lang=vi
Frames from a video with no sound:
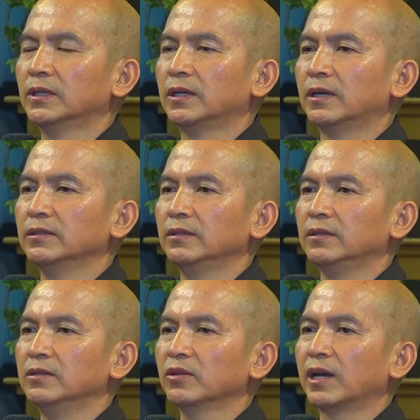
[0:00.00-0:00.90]
ở
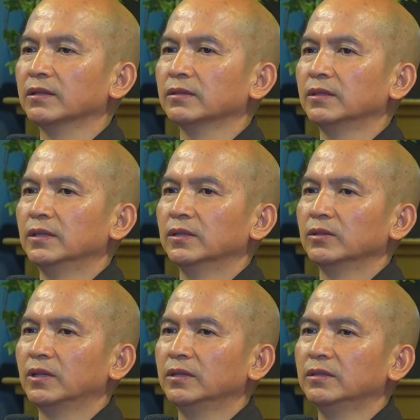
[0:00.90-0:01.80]
Định Thành
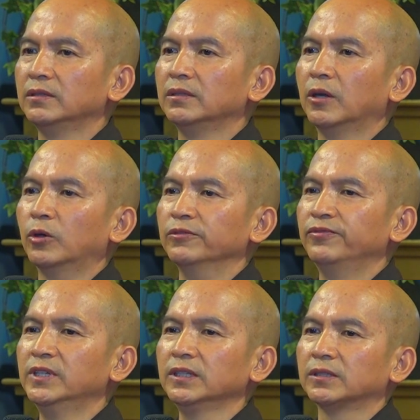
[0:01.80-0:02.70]
từ Hội
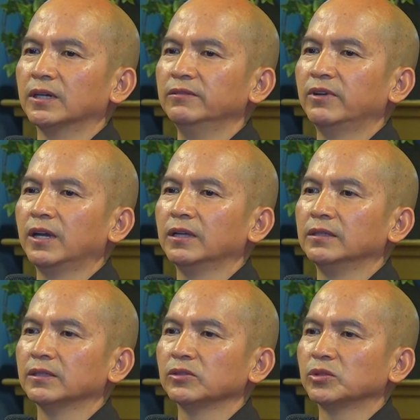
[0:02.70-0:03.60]
Phước trở
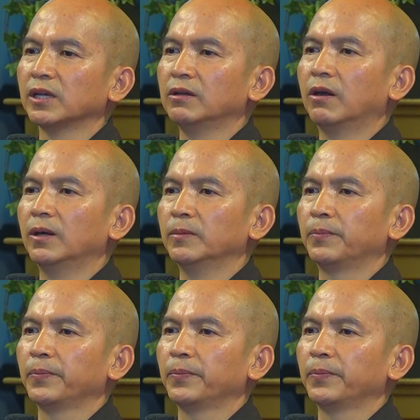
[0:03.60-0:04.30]
về Sài Gòn,